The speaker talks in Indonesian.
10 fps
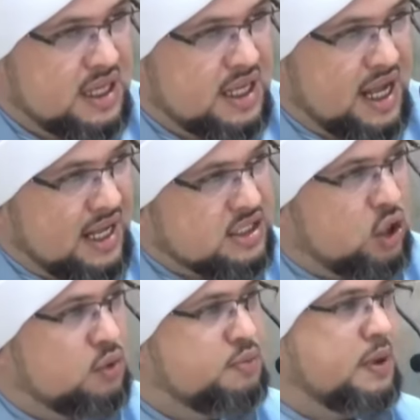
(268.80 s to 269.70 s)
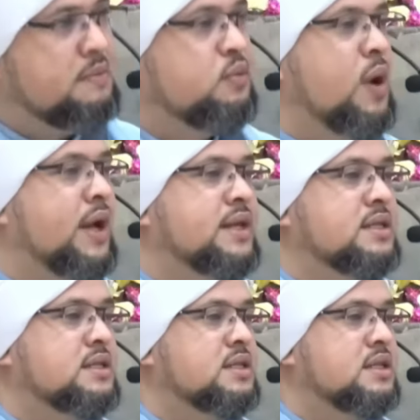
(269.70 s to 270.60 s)
atau
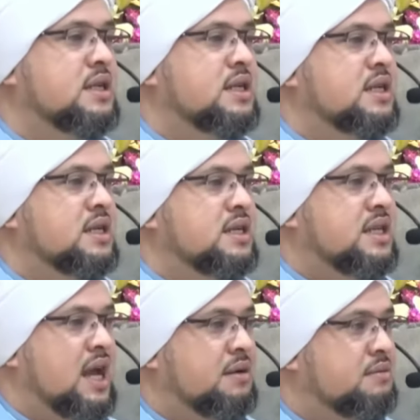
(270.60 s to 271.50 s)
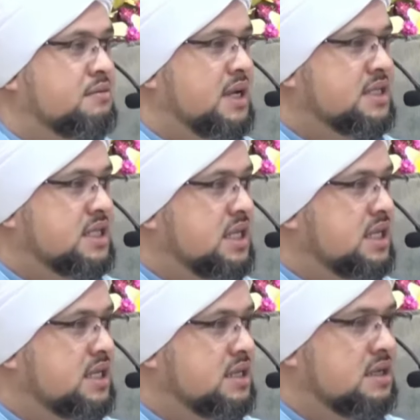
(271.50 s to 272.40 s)
perempuan yang
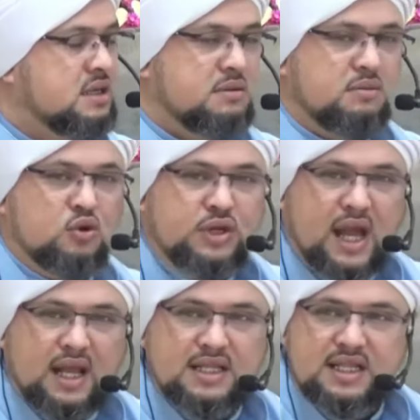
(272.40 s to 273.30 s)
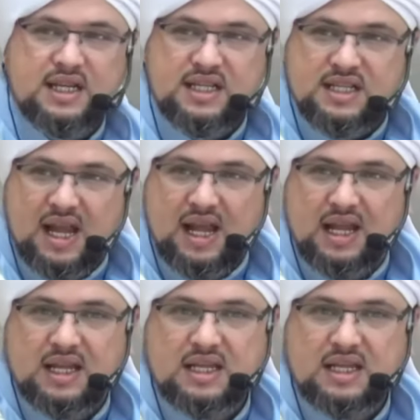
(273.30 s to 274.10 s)
masih eh, muda jelita